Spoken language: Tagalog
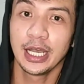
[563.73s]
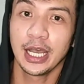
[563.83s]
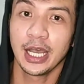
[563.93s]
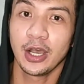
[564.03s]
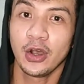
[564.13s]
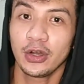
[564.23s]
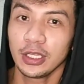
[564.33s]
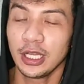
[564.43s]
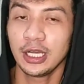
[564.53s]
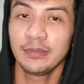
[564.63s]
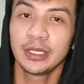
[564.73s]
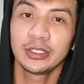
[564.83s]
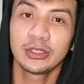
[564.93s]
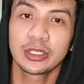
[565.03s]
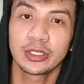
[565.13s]
uh, ah, Hocklaham
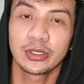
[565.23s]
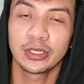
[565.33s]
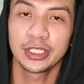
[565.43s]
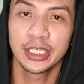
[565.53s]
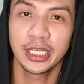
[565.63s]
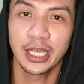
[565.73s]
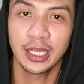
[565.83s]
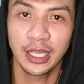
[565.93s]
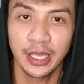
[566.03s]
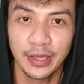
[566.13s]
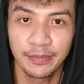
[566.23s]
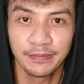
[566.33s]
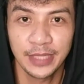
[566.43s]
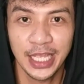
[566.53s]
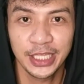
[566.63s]
underscore
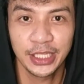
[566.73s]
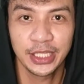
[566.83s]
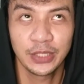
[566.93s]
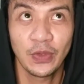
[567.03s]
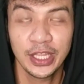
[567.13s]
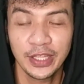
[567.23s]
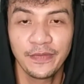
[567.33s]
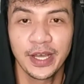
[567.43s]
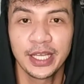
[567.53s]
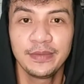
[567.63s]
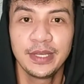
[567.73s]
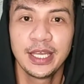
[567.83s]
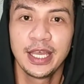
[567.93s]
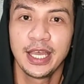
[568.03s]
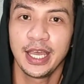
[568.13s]
JLM 925,
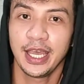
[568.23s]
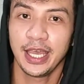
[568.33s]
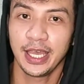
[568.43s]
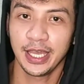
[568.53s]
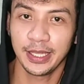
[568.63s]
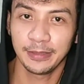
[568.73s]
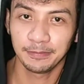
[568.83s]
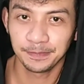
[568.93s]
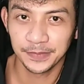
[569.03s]
and